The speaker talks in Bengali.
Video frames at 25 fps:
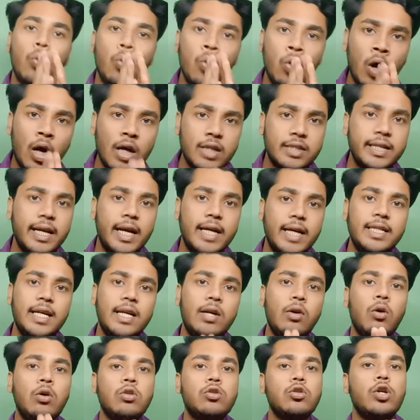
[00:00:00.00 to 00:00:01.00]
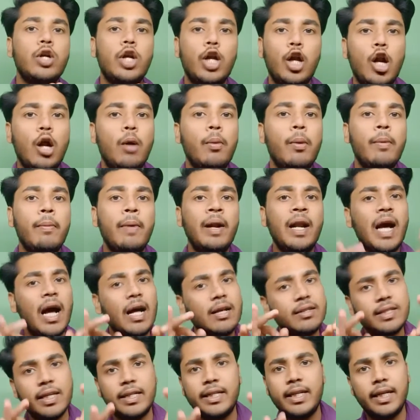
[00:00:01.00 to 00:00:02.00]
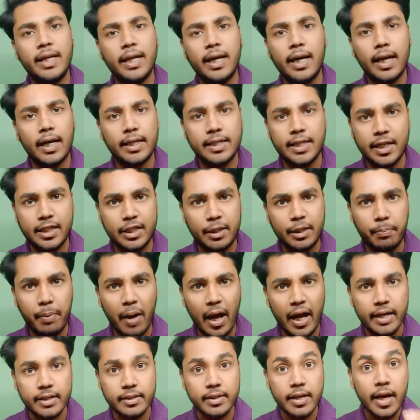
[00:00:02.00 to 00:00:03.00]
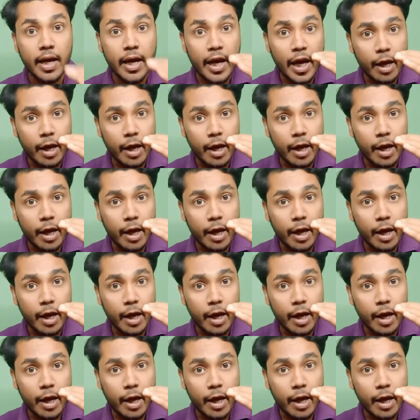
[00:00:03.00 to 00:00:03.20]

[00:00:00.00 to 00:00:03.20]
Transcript: উনআশি হাজার নশো নিরানব্বই মানে আশি হাজার টাকার কাছাকাছি প্রাইস